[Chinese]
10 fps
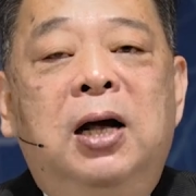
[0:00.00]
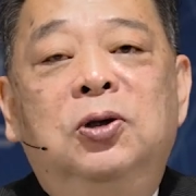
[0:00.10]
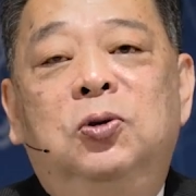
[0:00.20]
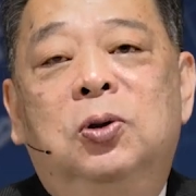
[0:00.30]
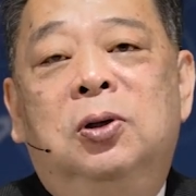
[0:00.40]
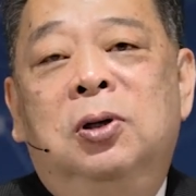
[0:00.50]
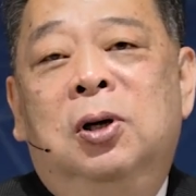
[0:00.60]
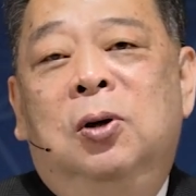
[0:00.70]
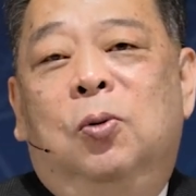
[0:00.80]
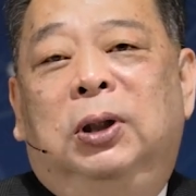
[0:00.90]
刚刚说
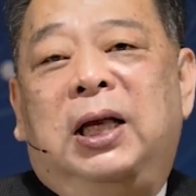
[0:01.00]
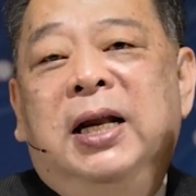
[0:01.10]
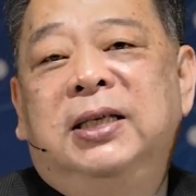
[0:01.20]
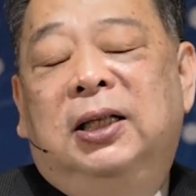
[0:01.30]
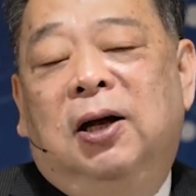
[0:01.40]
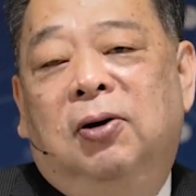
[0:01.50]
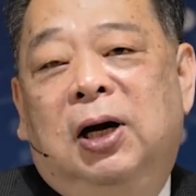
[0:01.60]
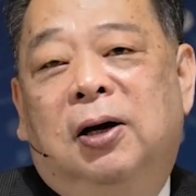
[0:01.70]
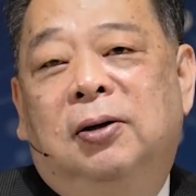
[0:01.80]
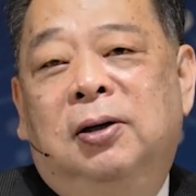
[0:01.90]
我的那些祷
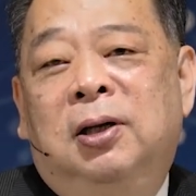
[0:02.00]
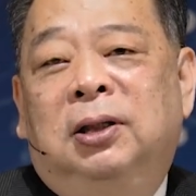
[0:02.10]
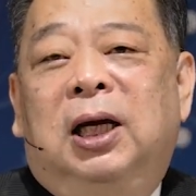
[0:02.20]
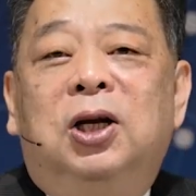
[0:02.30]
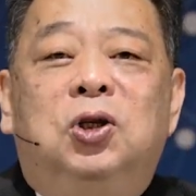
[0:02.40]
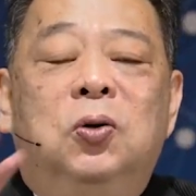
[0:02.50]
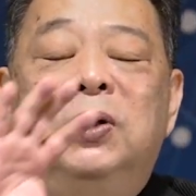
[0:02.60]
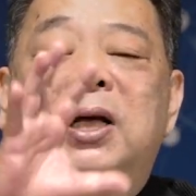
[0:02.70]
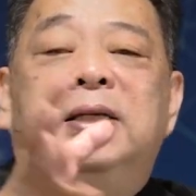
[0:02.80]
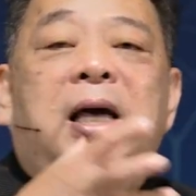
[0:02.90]
告，它的
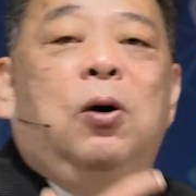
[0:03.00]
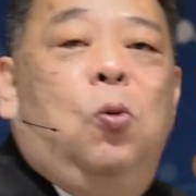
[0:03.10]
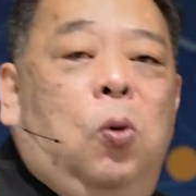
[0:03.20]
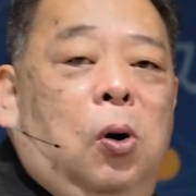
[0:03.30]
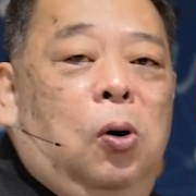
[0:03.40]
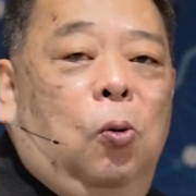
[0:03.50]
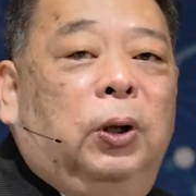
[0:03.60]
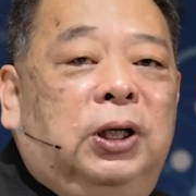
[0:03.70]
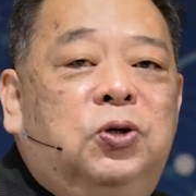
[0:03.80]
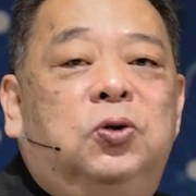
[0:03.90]
重点在我
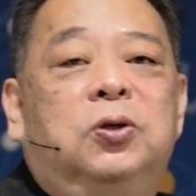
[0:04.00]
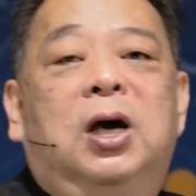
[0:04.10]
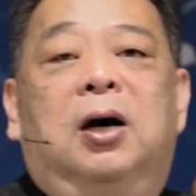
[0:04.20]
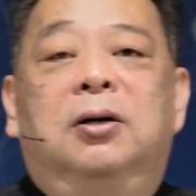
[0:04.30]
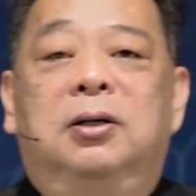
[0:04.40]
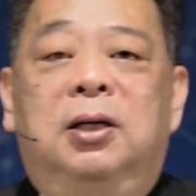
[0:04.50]
我的需要。